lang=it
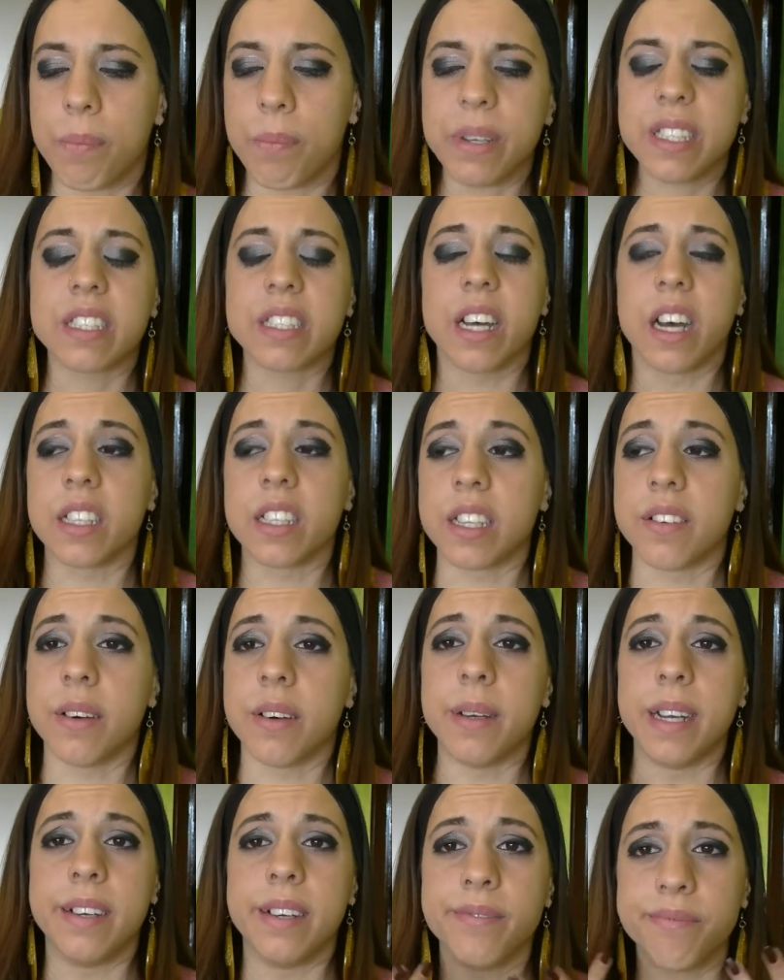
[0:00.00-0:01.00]
passata,
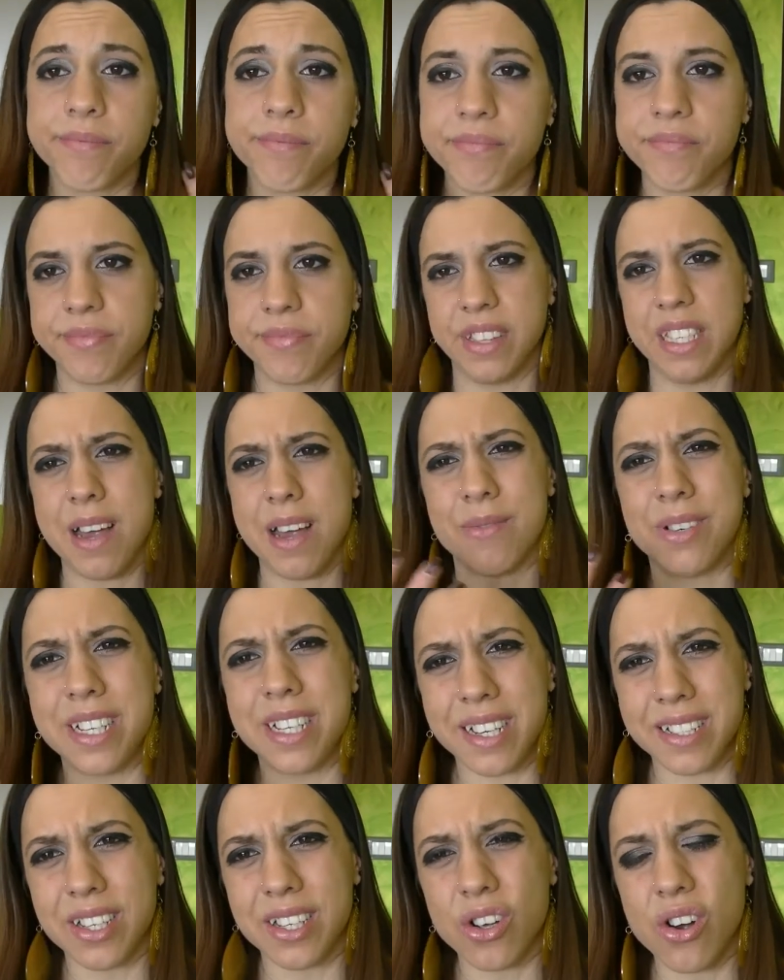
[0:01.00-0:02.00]
vabbè, diamogli
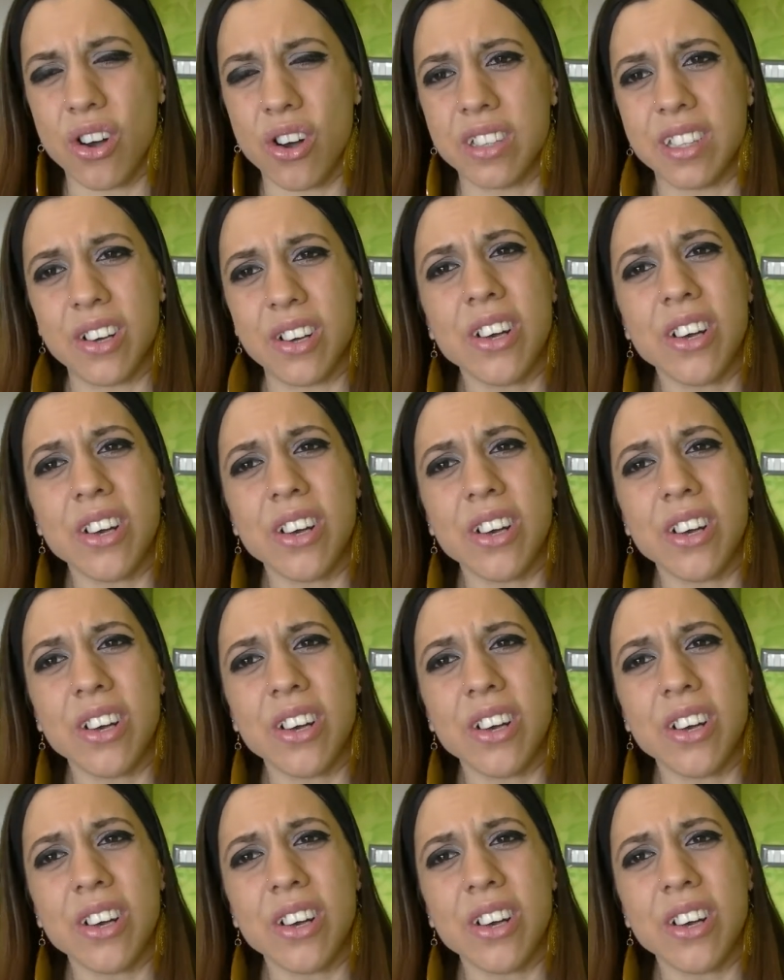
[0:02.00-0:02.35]
la seconda.